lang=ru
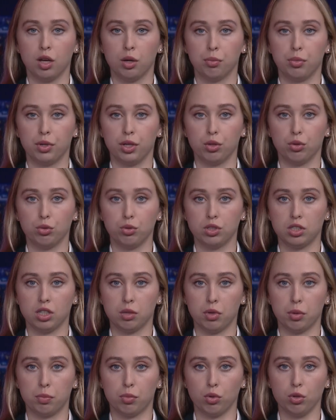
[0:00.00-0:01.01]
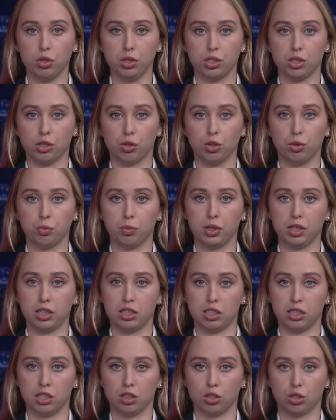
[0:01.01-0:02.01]
При устном опросе он
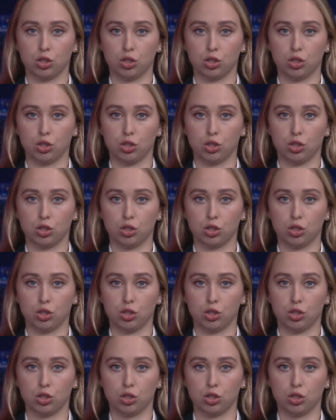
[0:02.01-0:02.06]
пояснил,